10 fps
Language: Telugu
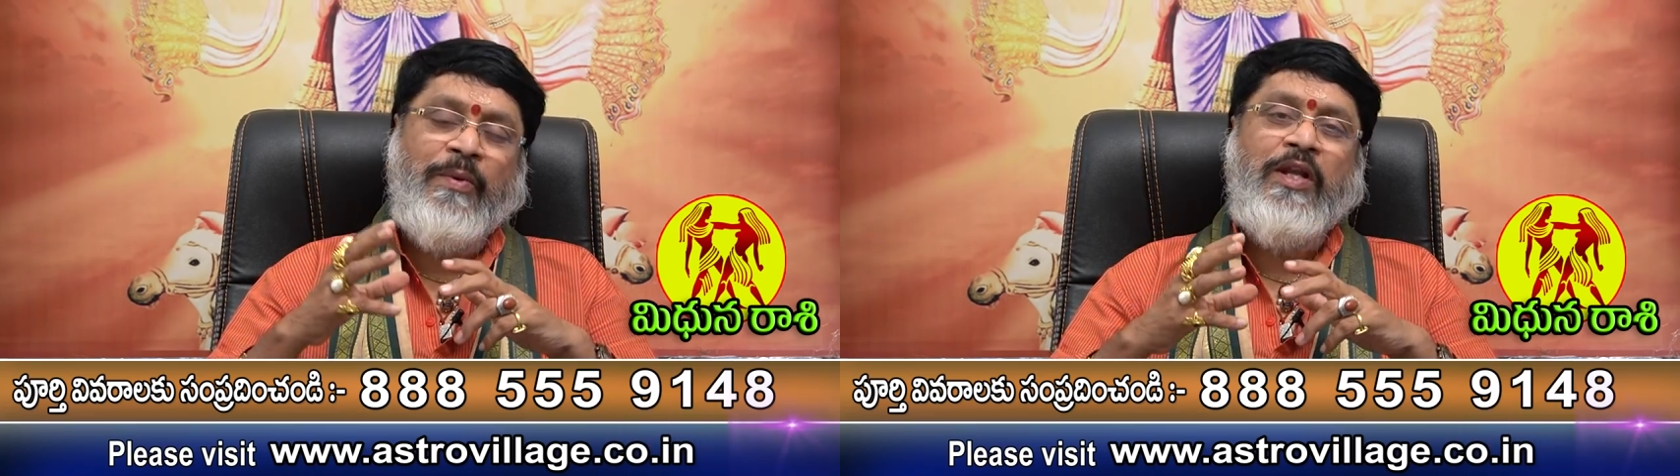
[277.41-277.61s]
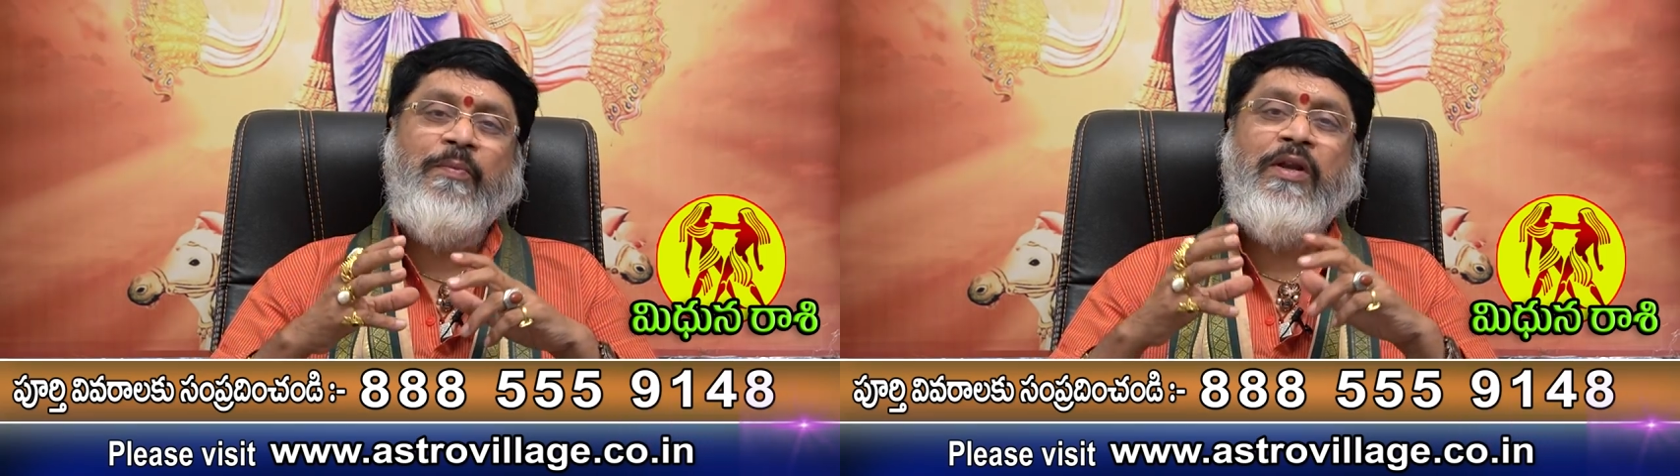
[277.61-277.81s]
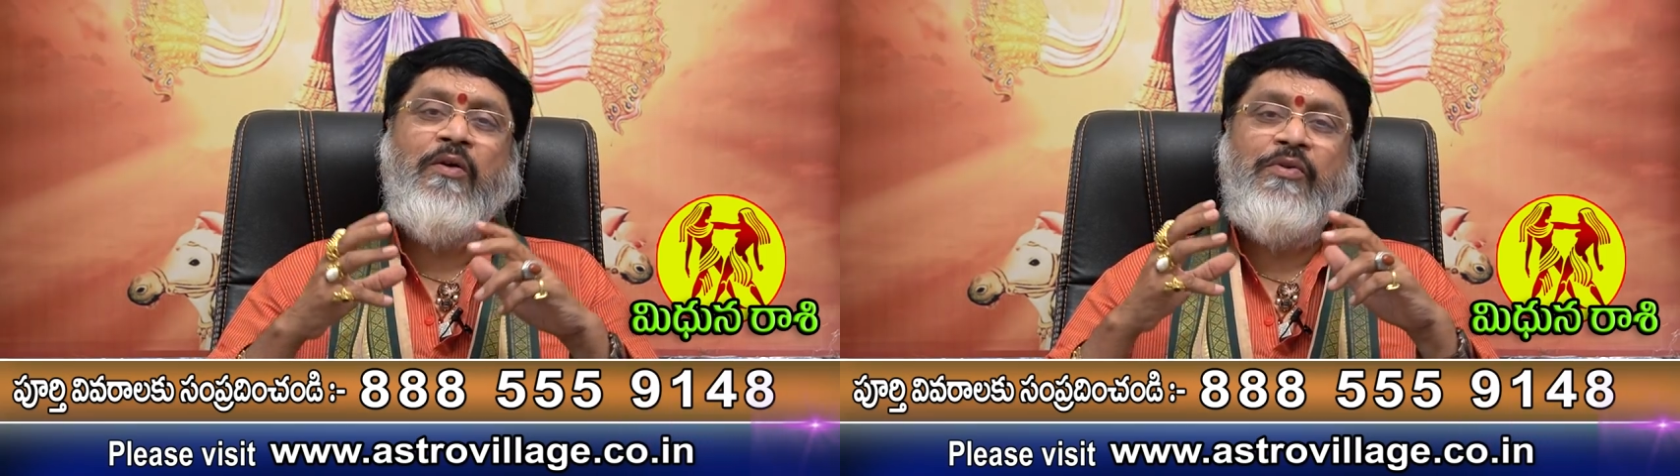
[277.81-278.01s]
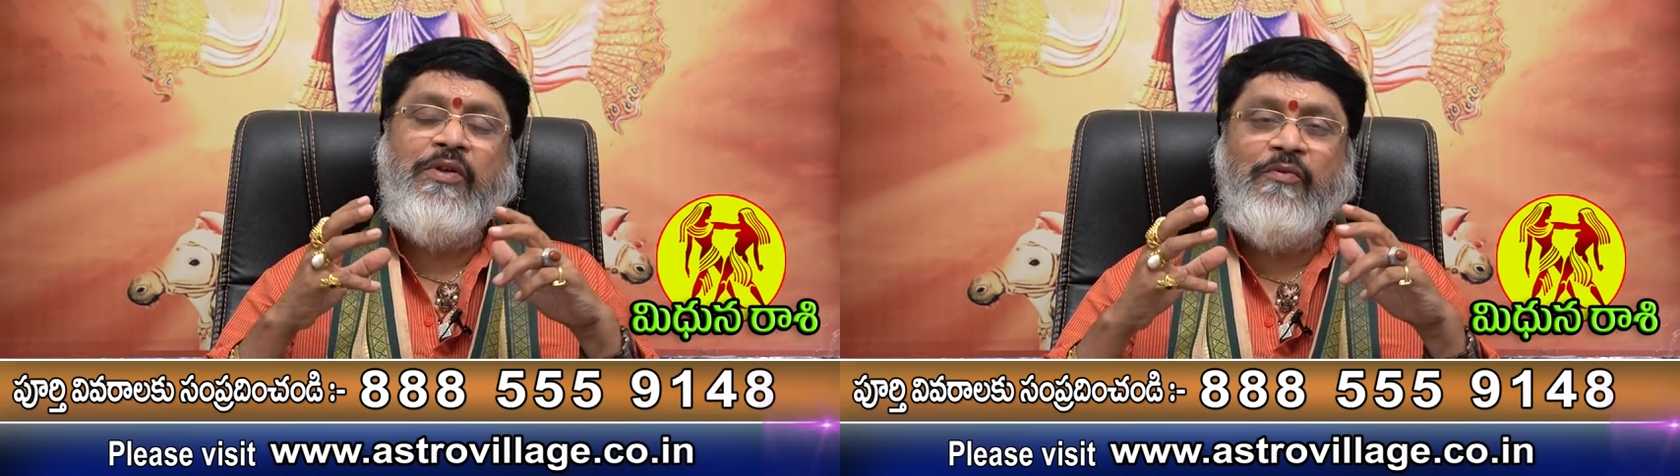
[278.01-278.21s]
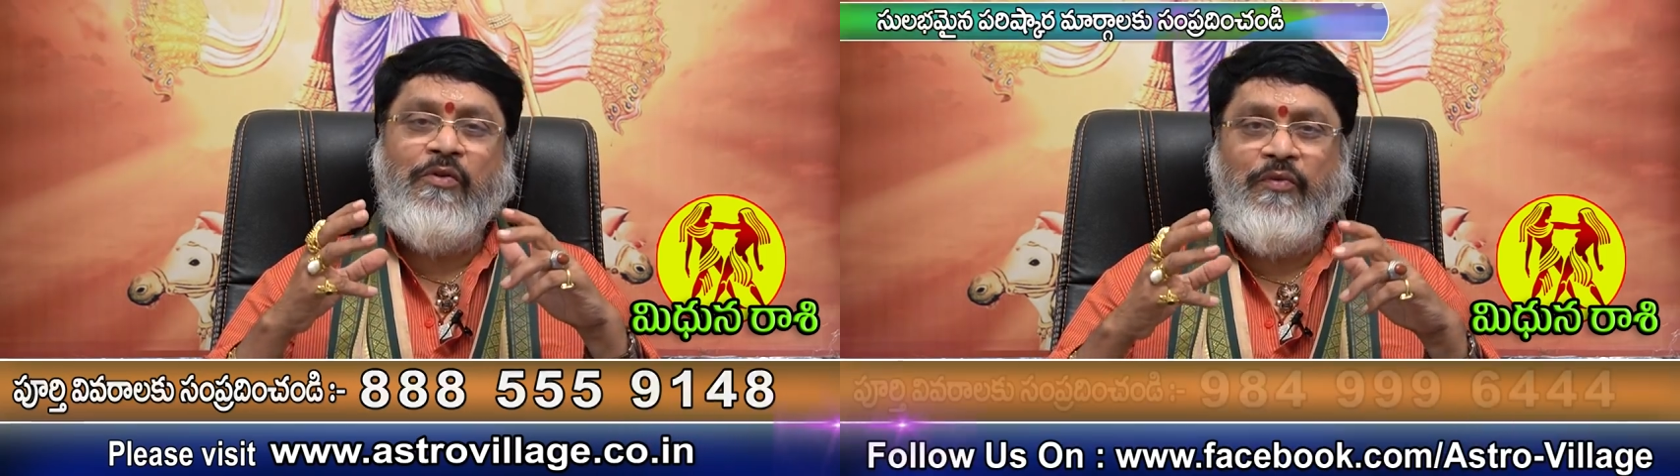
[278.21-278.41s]
బయటపడి అవుట్
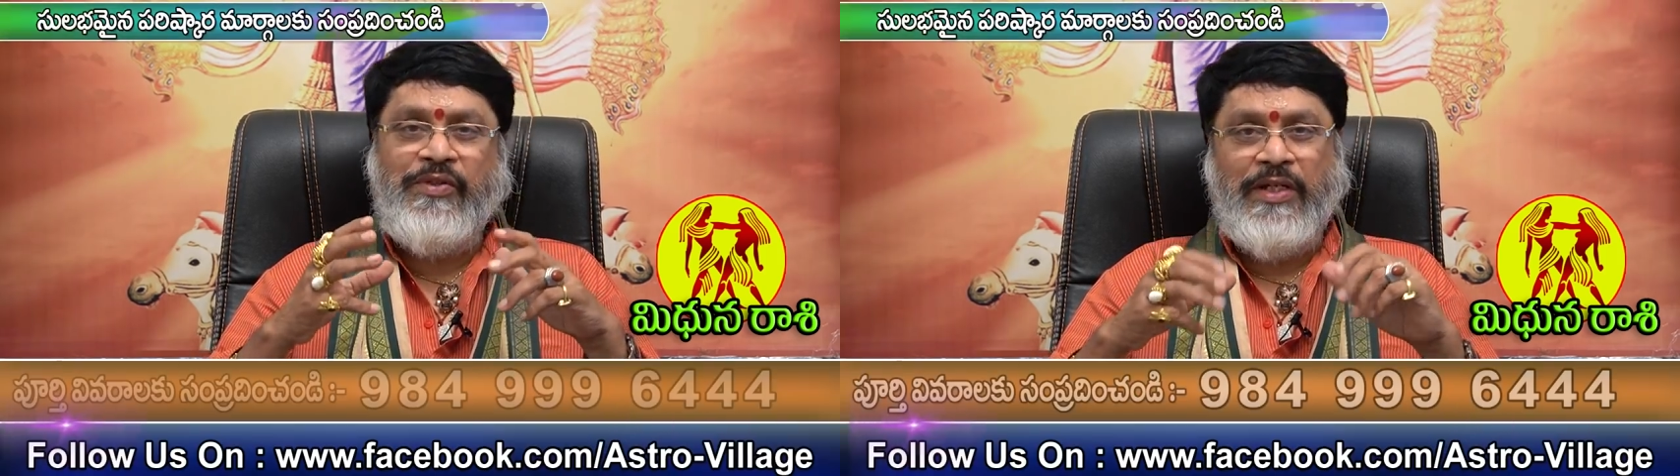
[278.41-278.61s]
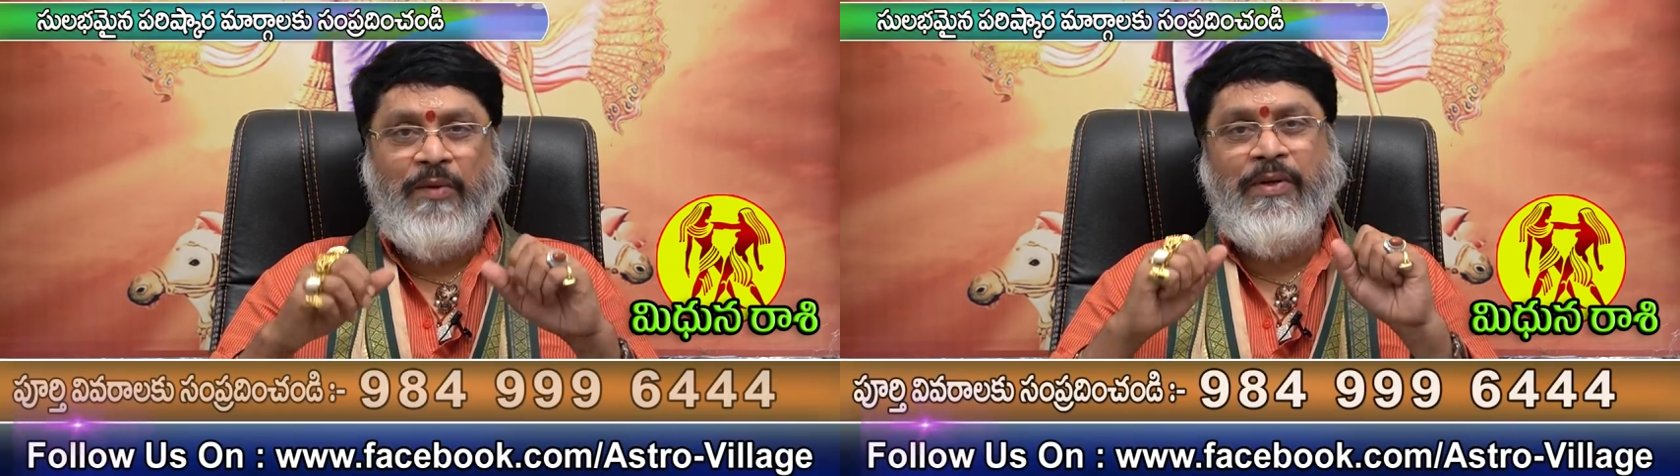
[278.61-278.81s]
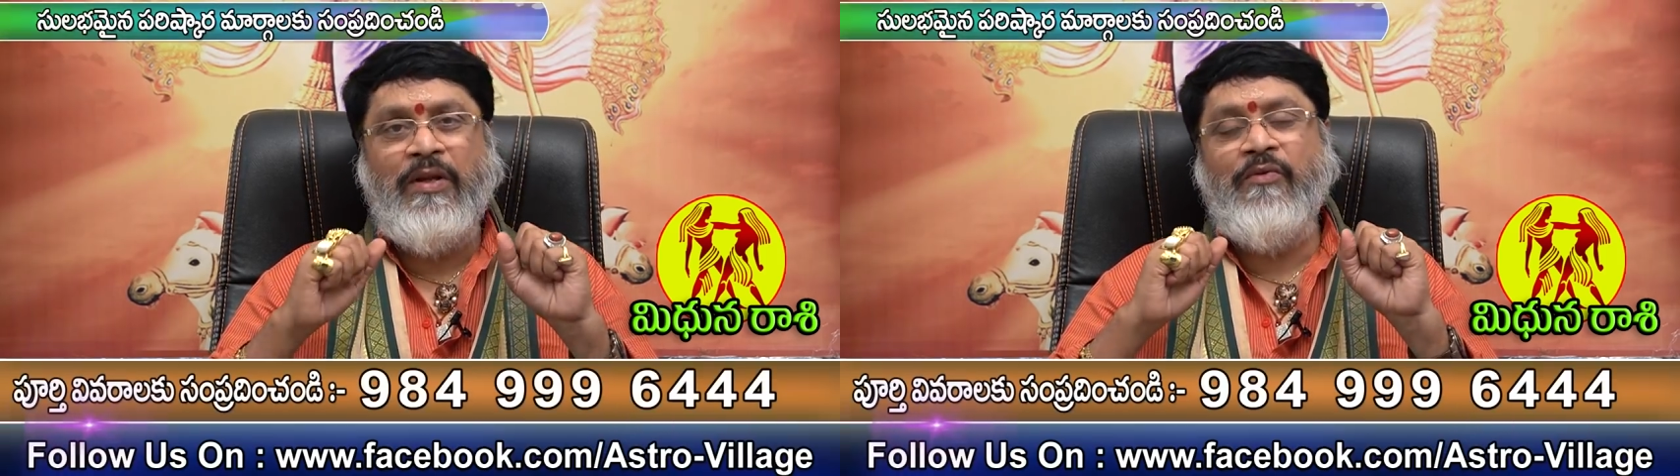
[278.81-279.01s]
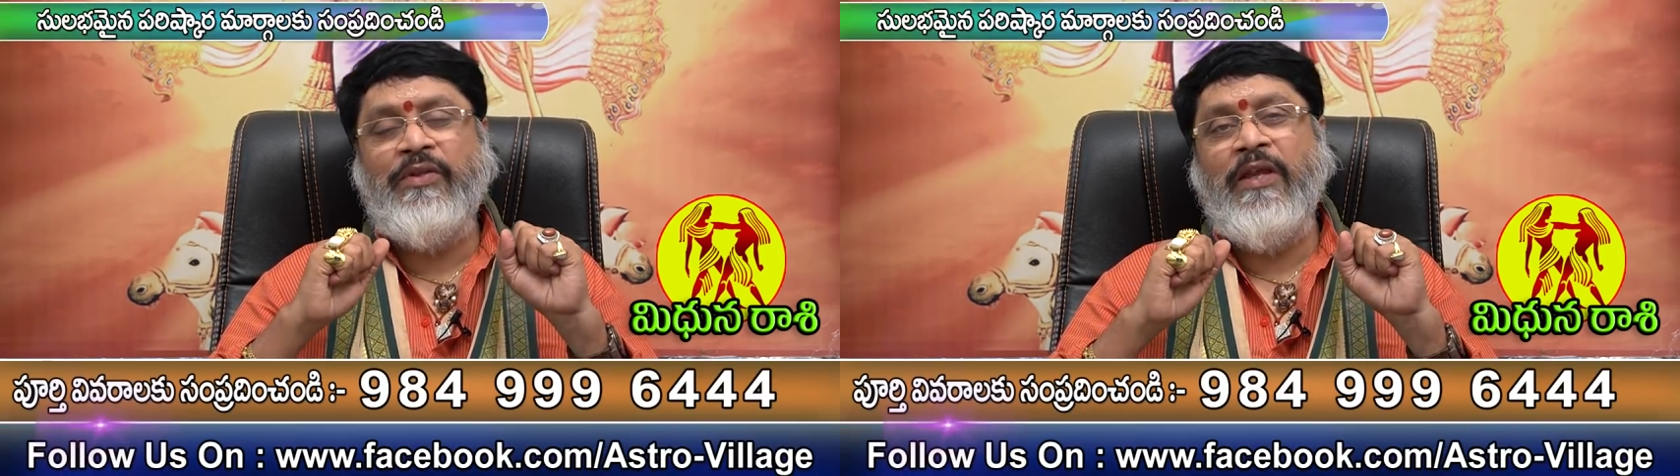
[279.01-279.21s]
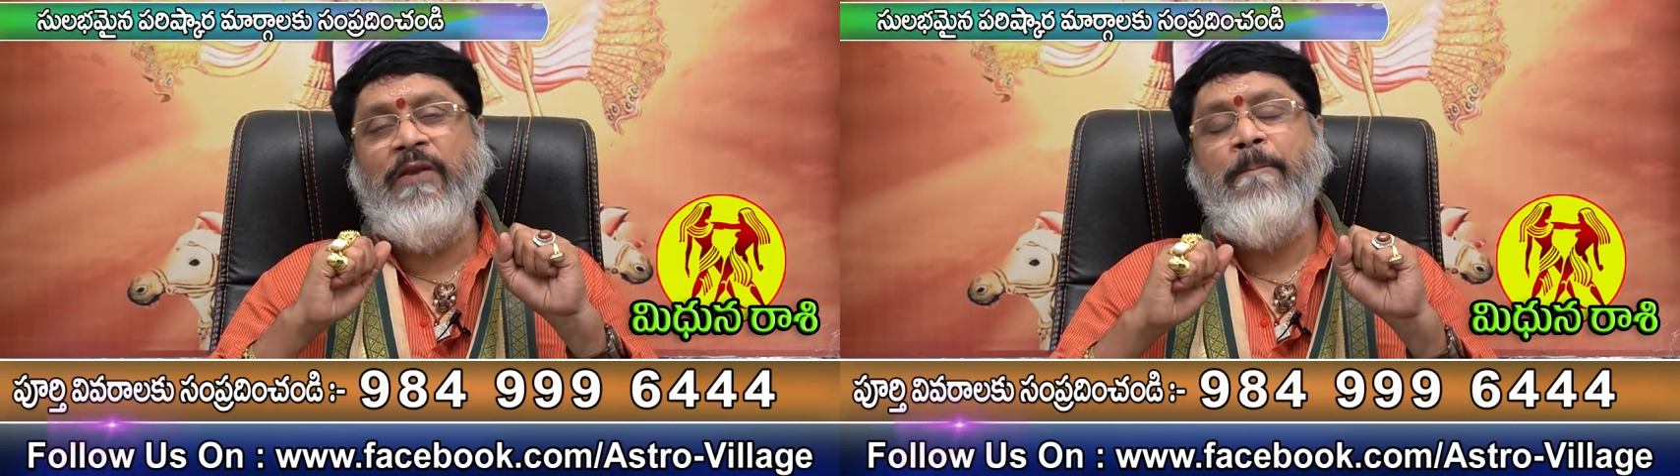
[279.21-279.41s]
ఆఫ్ కోర్టు సెటిల్మెంట్
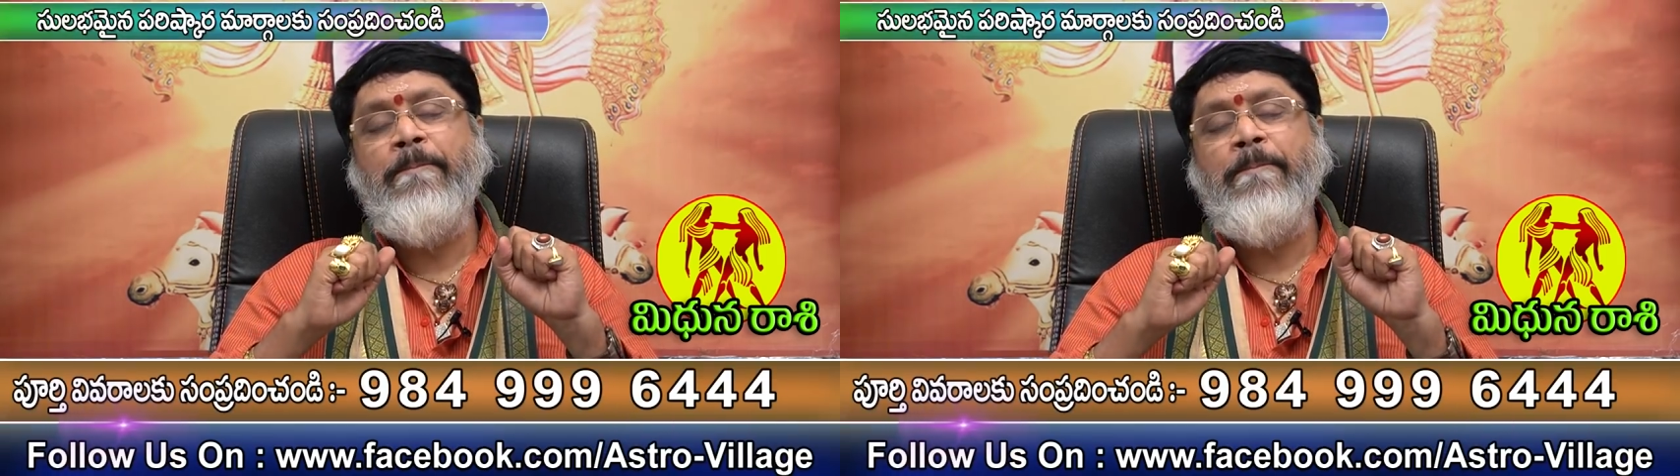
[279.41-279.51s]
అవుతాయి